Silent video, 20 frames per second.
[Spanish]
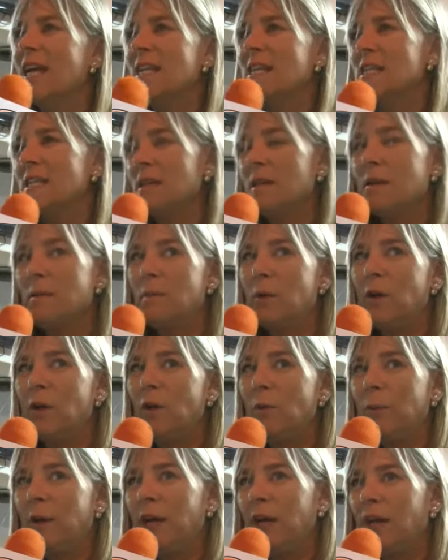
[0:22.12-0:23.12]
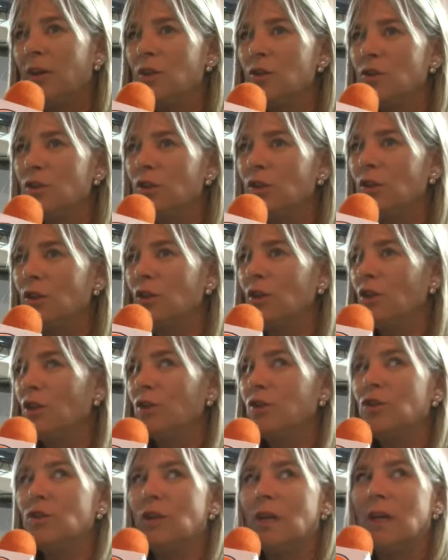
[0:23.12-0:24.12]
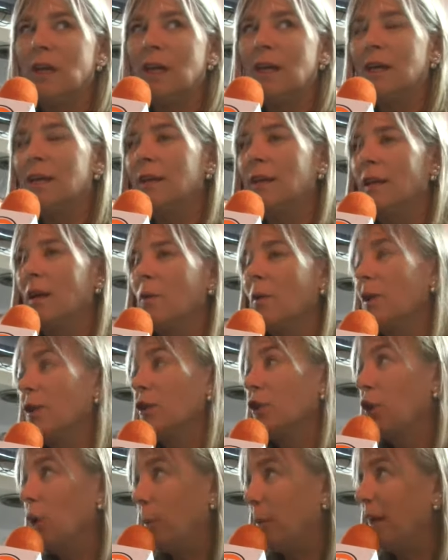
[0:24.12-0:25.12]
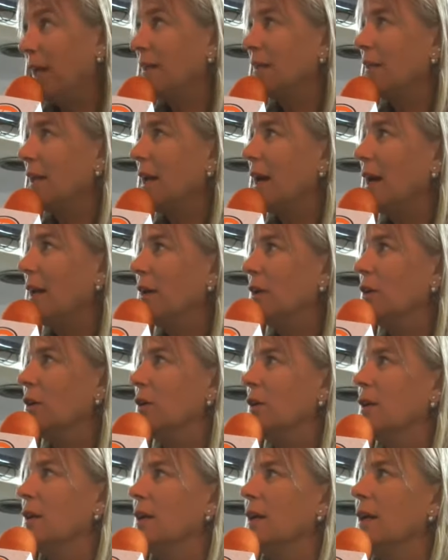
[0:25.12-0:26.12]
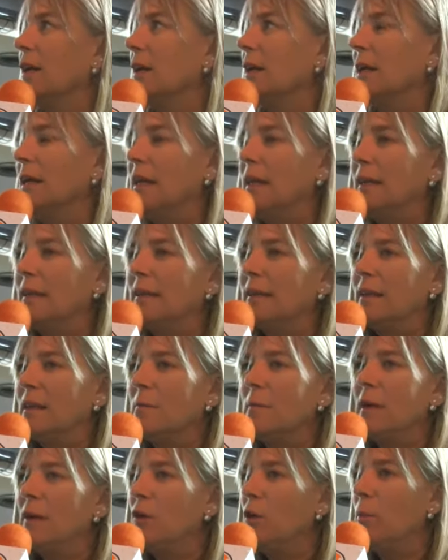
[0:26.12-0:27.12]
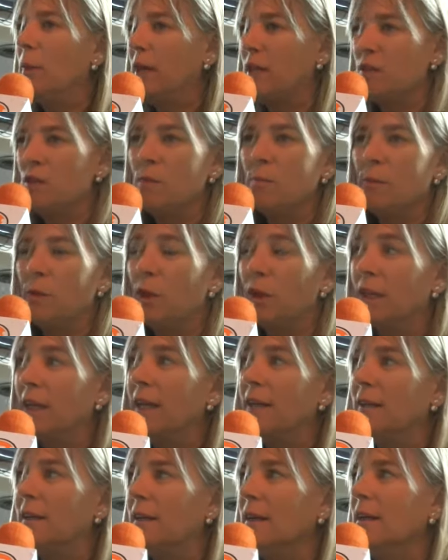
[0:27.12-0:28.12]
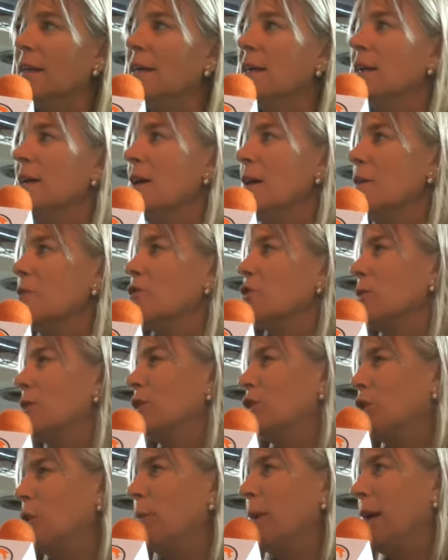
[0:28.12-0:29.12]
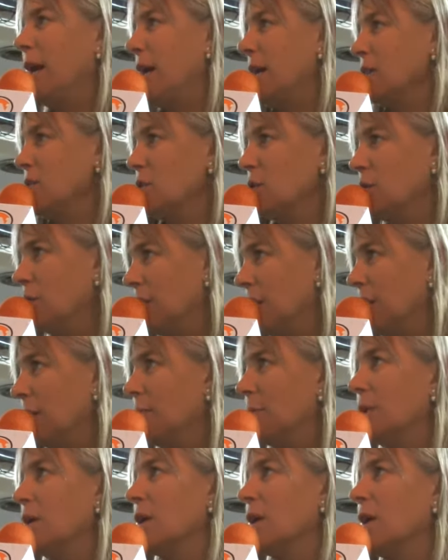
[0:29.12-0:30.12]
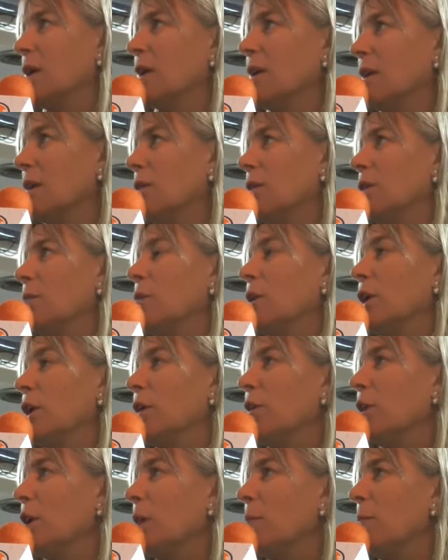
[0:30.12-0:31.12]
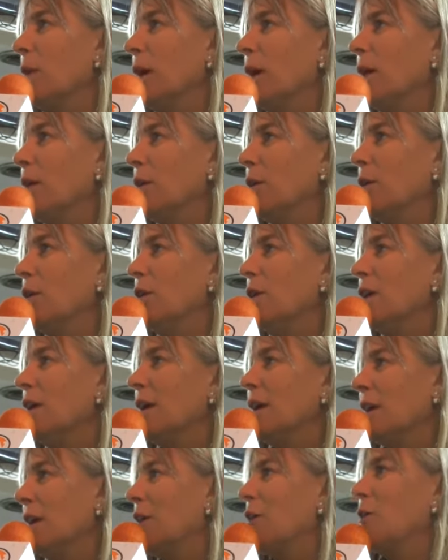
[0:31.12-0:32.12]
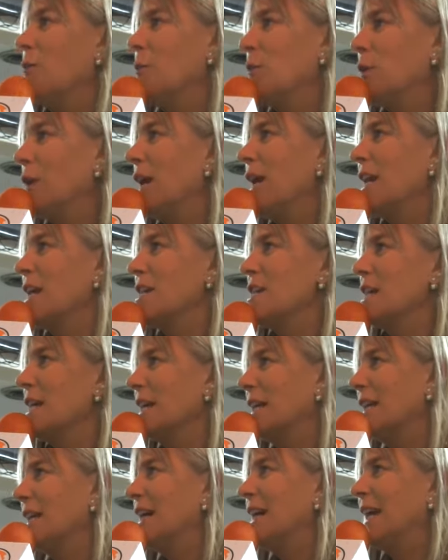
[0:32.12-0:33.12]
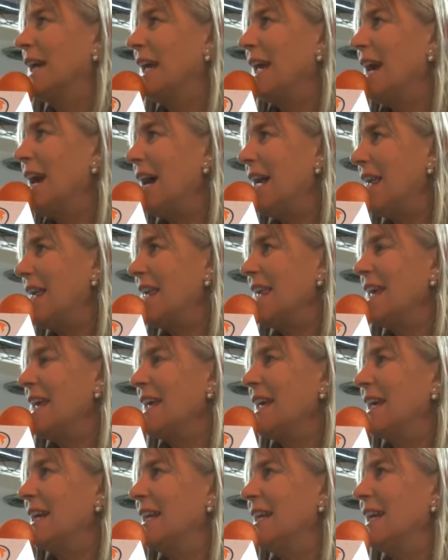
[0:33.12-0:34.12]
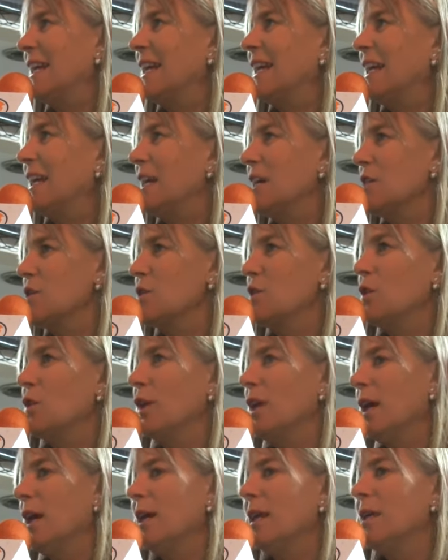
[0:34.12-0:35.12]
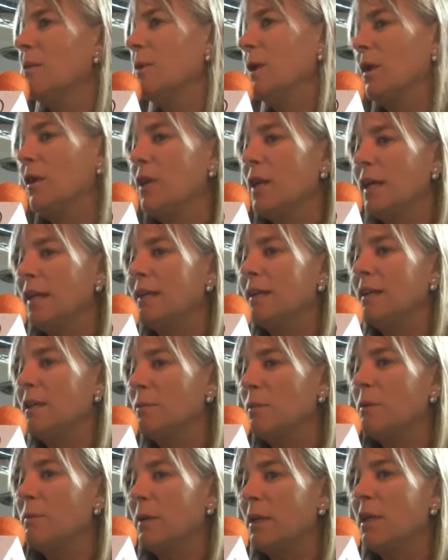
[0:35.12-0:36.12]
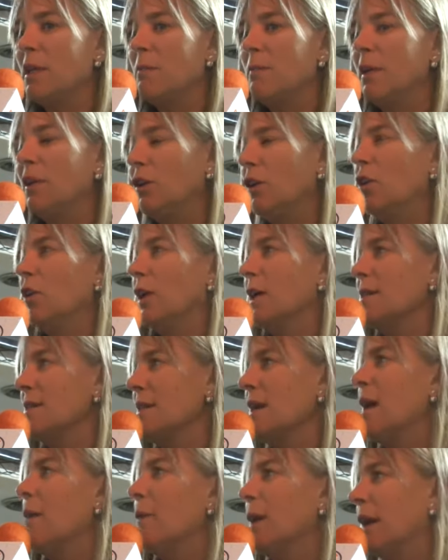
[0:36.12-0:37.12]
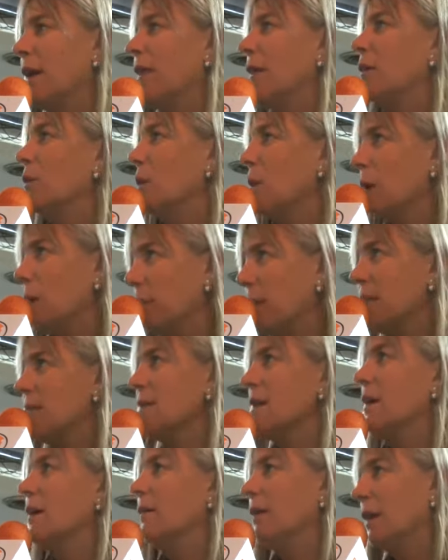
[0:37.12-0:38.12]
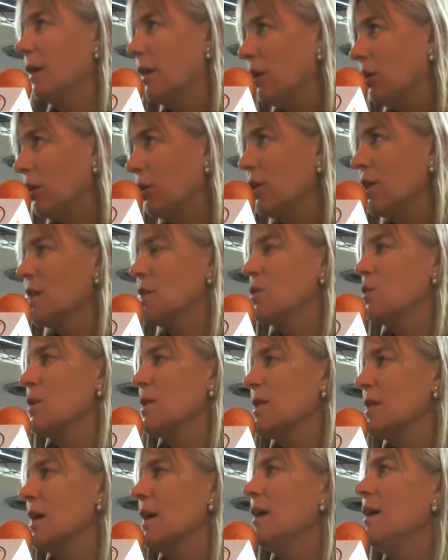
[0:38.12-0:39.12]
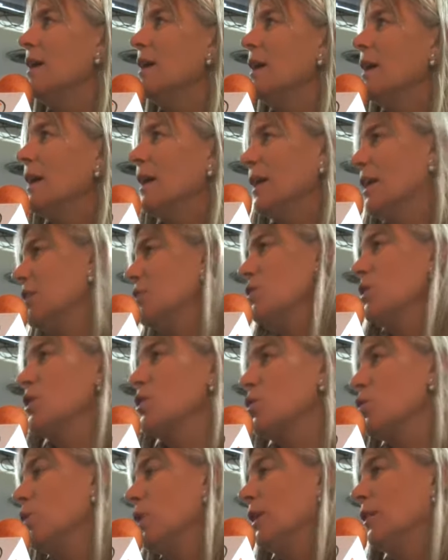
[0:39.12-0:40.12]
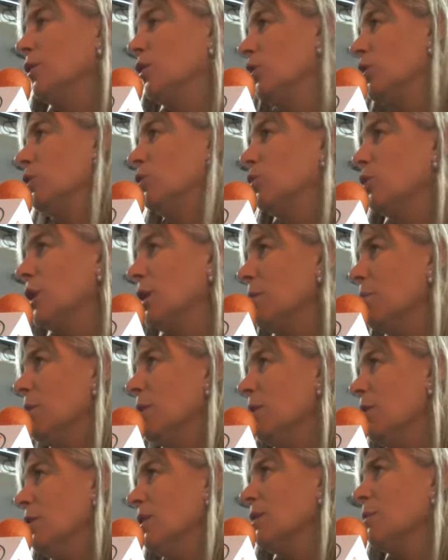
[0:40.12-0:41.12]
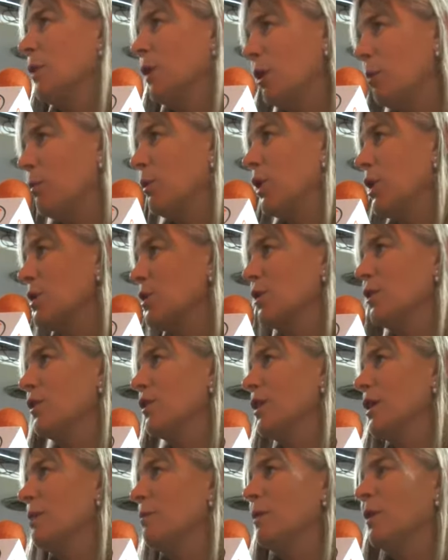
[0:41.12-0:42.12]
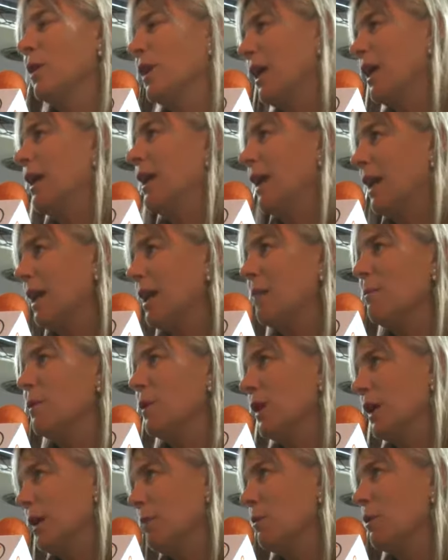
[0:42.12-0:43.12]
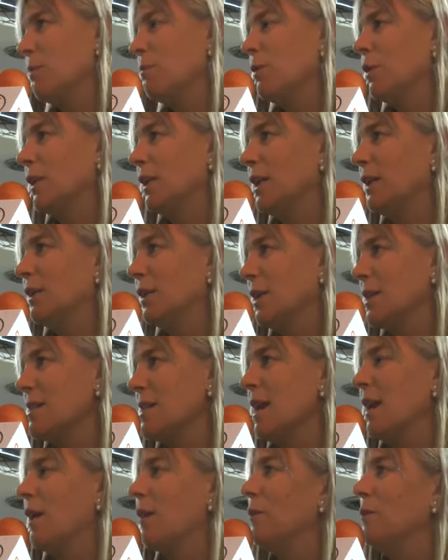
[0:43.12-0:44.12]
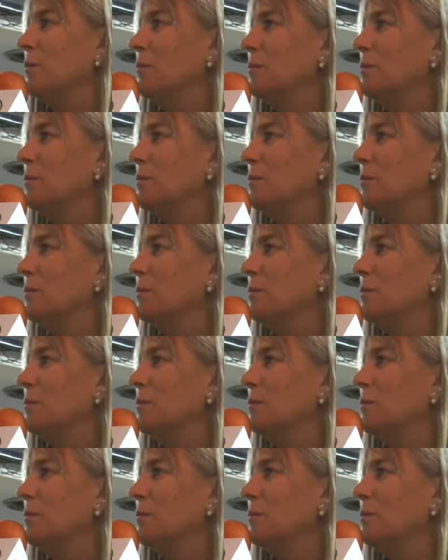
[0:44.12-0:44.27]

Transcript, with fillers: Sí, bueno, para nosotros este, cuando nos plantearon eh, este tema nos pareció importante, sobre todo para la zona, porque digo, el molino quemado es como una leyenda que hay este, en la zona y bueno, y este tipo de emprendimiento lo que hace es hablar de Nueva Albesia, de hablar de Colonia Suiza y eso ayuda a todo el turismo y bueno, por eso dijimos que creíamos que era muy importante hacerlo.